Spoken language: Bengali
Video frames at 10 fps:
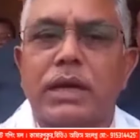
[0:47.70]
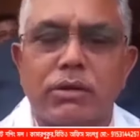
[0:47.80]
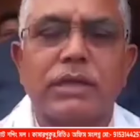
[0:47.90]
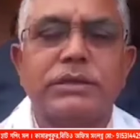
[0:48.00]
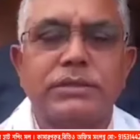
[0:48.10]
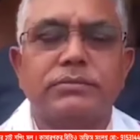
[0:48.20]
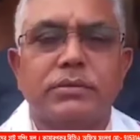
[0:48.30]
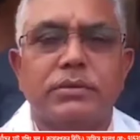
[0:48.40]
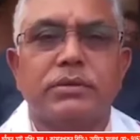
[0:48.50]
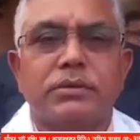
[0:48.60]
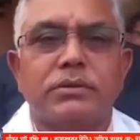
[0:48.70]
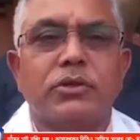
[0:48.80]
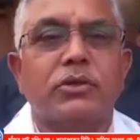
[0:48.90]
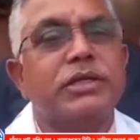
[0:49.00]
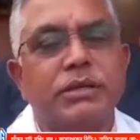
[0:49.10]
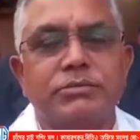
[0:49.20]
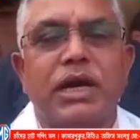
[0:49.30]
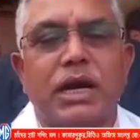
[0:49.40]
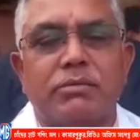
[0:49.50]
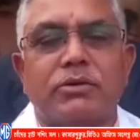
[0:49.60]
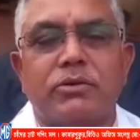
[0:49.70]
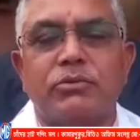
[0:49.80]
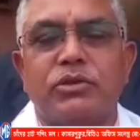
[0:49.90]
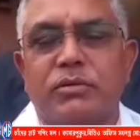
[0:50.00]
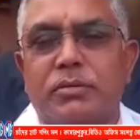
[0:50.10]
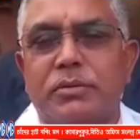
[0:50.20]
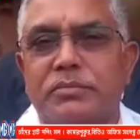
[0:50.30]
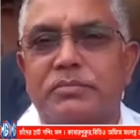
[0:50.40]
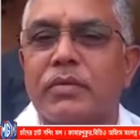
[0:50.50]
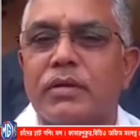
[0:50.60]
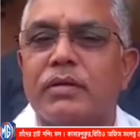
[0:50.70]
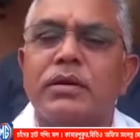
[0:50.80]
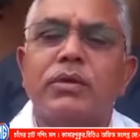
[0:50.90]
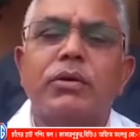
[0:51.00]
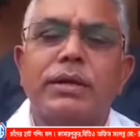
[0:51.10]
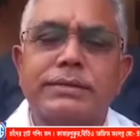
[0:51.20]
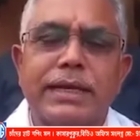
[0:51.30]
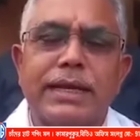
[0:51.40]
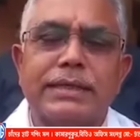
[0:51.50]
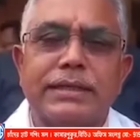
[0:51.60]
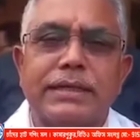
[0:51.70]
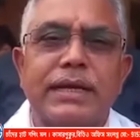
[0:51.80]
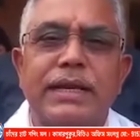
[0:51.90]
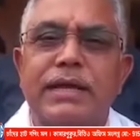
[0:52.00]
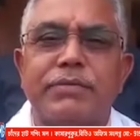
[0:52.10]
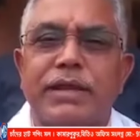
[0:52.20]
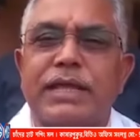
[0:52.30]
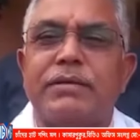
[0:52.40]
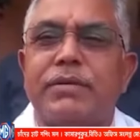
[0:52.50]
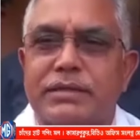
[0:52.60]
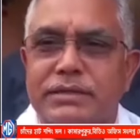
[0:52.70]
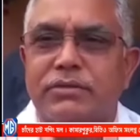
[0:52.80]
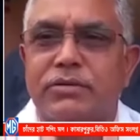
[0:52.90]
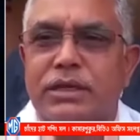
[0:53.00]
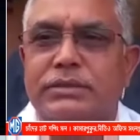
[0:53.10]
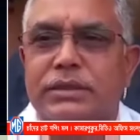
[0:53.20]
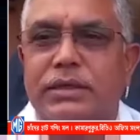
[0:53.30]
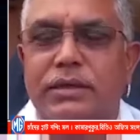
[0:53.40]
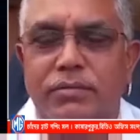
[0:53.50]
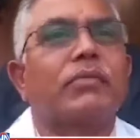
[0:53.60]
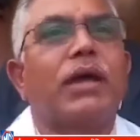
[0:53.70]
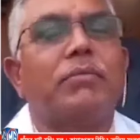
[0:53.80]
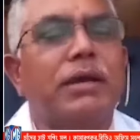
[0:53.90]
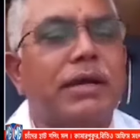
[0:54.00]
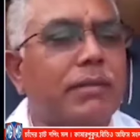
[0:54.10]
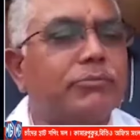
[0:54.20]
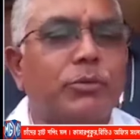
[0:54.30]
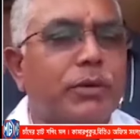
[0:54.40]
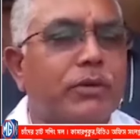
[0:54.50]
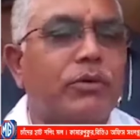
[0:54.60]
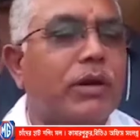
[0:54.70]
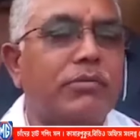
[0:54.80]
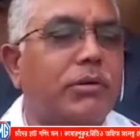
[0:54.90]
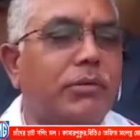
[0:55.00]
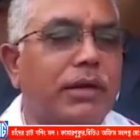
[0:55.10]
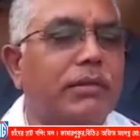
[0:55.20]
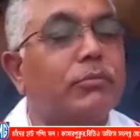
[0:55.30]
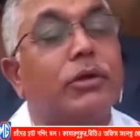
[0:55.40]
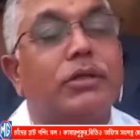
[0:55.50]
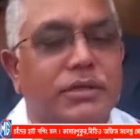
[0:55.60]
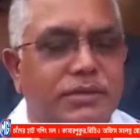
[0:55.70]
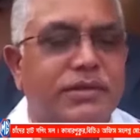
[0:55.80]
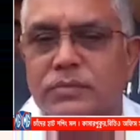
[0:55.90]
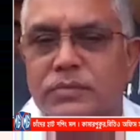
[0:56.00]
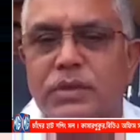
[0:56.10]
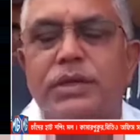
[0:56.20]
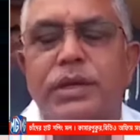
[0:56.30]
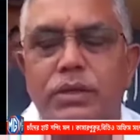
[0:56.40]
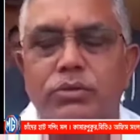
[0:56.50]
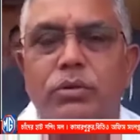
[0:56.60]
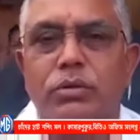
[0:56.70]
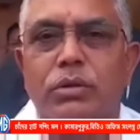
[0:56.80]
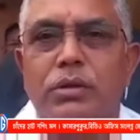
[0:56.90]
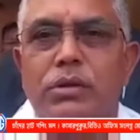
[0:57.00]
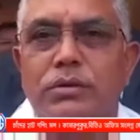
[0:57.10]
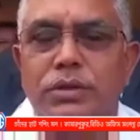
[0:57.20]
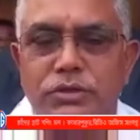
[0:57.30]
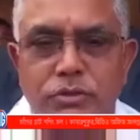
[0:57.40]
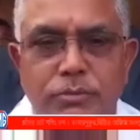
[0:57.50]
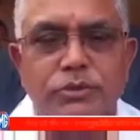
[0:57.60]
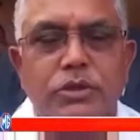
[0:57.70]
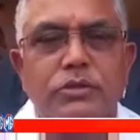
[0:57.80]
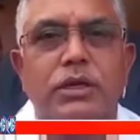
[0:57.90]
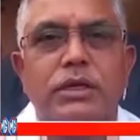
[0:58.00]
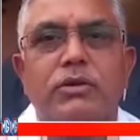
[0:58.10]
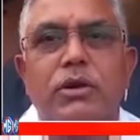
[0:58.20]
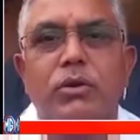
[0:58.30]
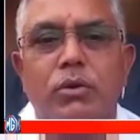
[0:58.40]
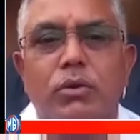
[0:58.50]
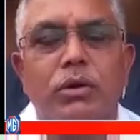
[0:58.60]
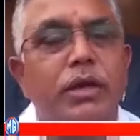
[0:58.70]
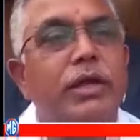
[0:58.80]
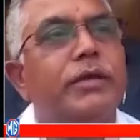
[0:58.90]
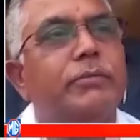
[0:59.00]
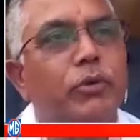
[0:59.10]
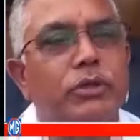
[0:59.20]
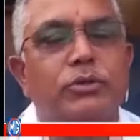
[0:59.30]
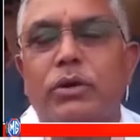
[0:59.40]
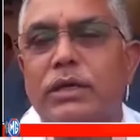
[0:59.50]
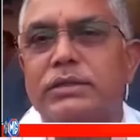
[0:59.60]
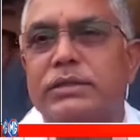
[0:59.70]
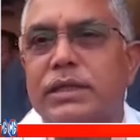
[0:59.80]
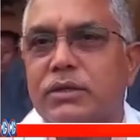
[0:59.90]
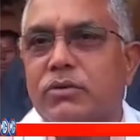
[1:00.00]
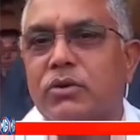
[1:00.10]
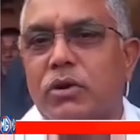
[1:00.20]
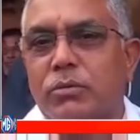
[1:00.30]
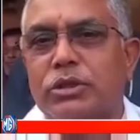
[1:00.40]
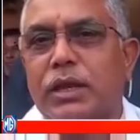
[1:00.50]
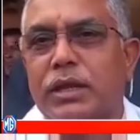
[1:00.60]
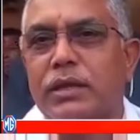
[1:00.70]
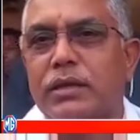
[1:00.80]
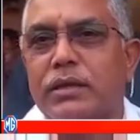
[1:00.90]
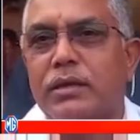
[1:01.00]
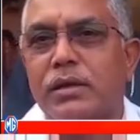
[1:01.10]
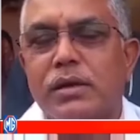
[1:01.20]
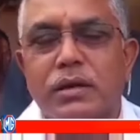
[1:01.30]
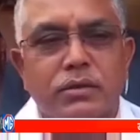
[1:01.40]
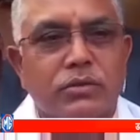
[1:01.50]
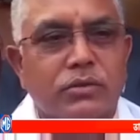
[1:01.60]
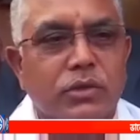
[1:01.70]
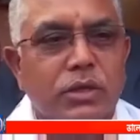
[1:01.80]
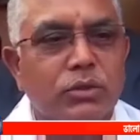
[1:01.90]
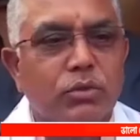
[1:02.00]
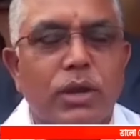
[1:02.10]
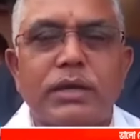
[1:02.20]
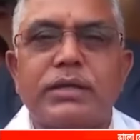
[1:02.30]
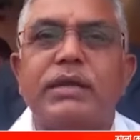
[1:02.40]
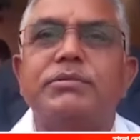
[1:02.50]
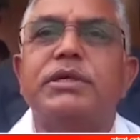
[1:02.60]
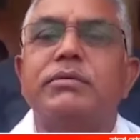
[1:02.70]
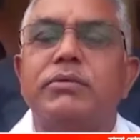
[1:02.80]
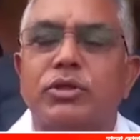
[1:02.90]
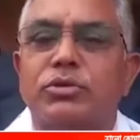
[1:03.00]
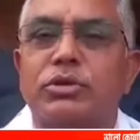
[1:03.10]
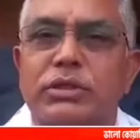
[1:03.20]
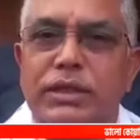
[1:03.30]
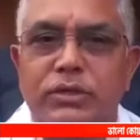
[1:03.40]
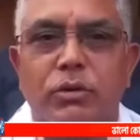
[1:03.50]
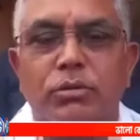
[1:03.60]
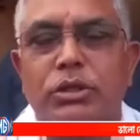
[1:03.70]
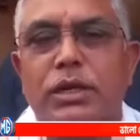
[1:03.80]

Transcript: কারণ আছে যখন টিএমসি হারবে তখন বুঝতে পারবেন আচ্ছা, না ওনারা জেনে গেছেন গেলে আর ফেলা যাবে না সেই জন্য যাচ্ছেন না আমার নাম জপে কোনো লাভ হবে না বলে দিন না ঠিকই তো তিনশো পঞ্চান্ন জারি করা হোক এই যে পুলিশগুলো আছে যাদের কোনো ক্ষমতা নেই কিন্তু ওরা টিএমসিকে মদত করছে তাদের ক্ষমতাটা